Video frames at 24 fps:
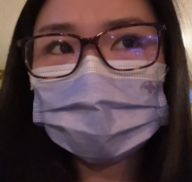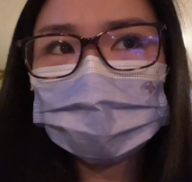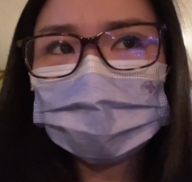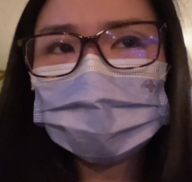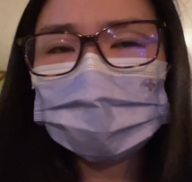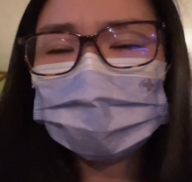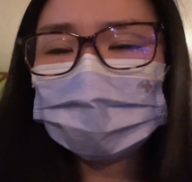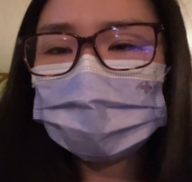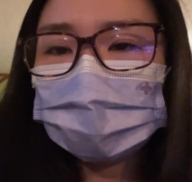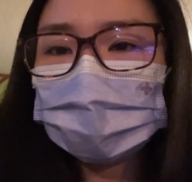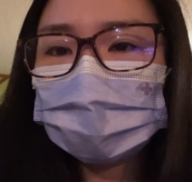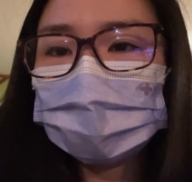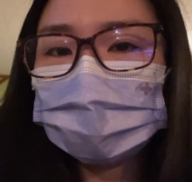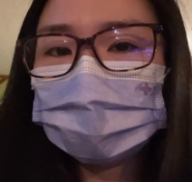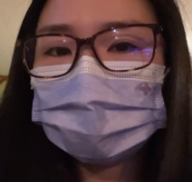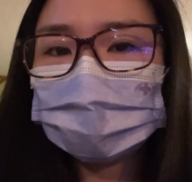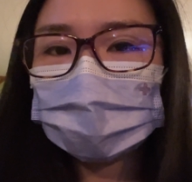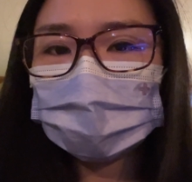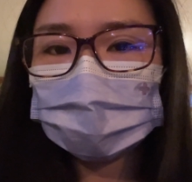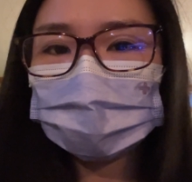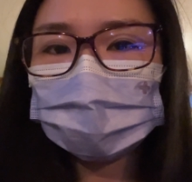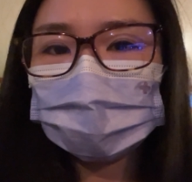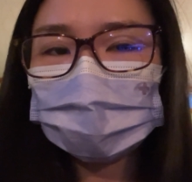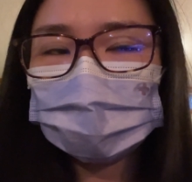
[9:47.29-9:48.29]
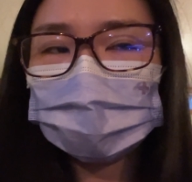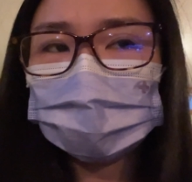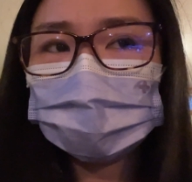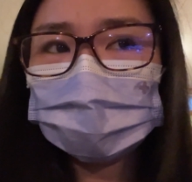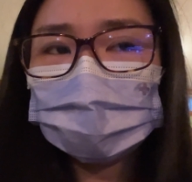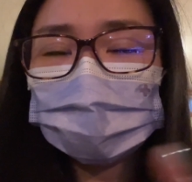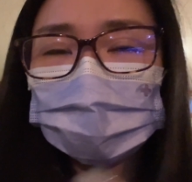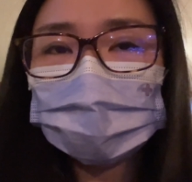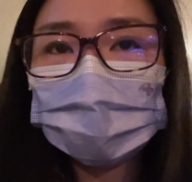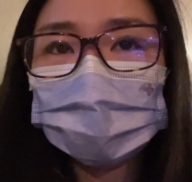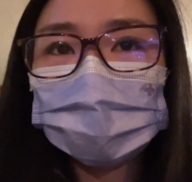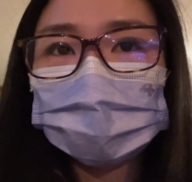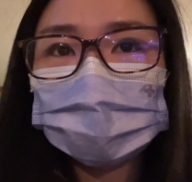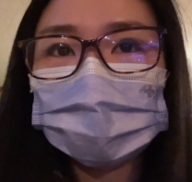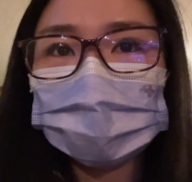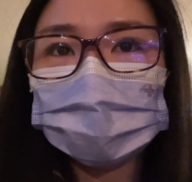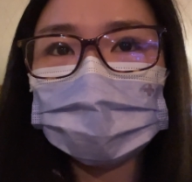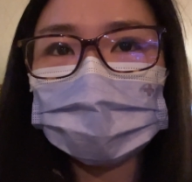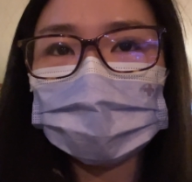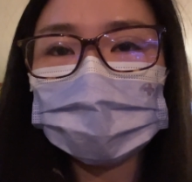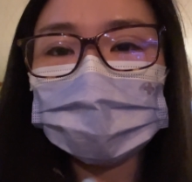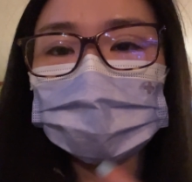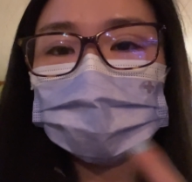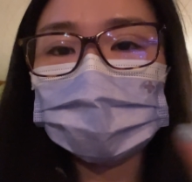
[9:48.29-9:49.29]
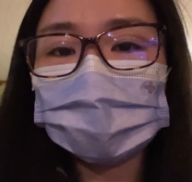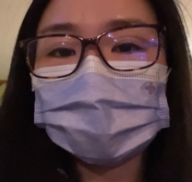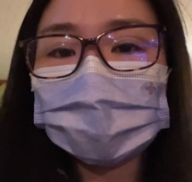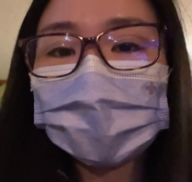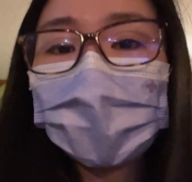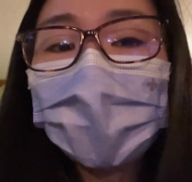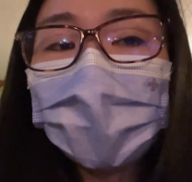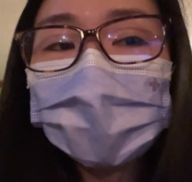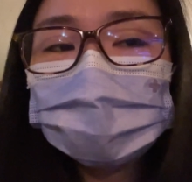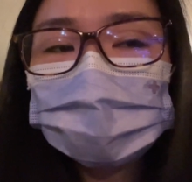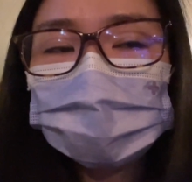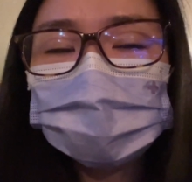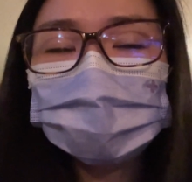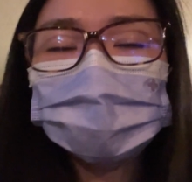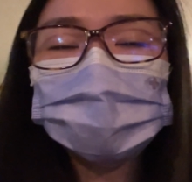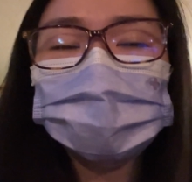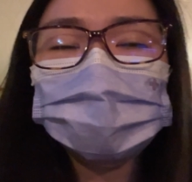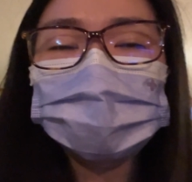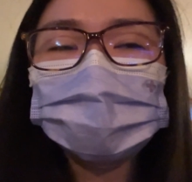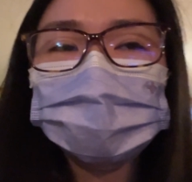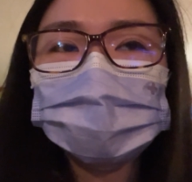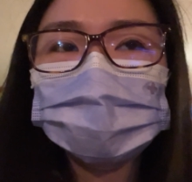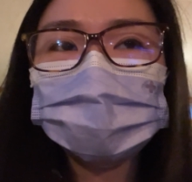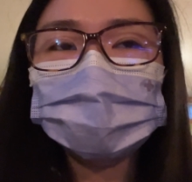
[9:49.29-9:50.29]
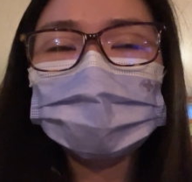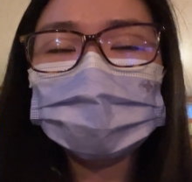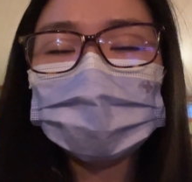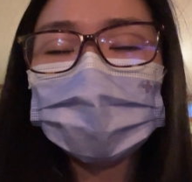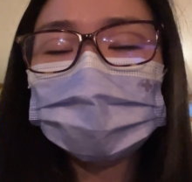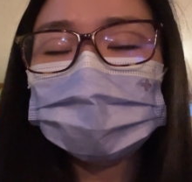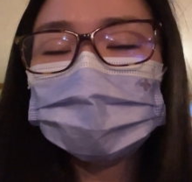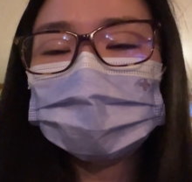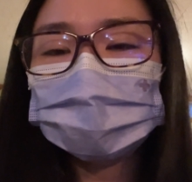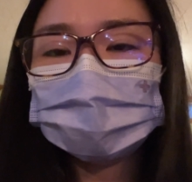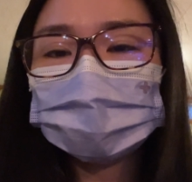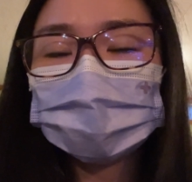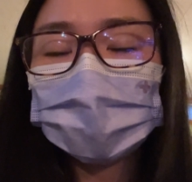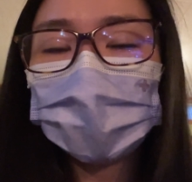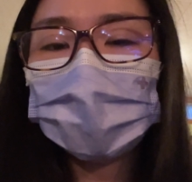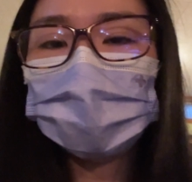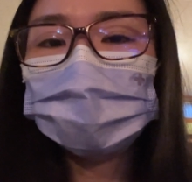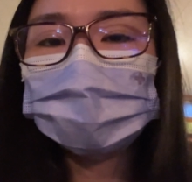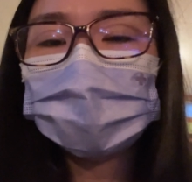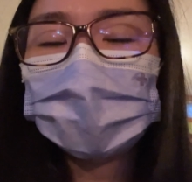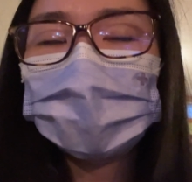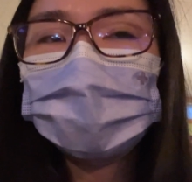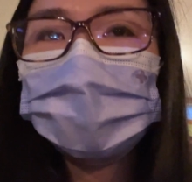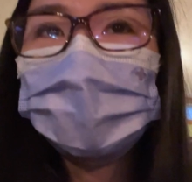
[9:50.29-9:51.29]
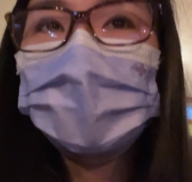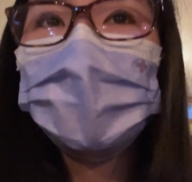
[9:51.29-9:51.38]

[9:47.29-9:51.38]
也就是你们说的那个 Scanol 是一样的药嘛。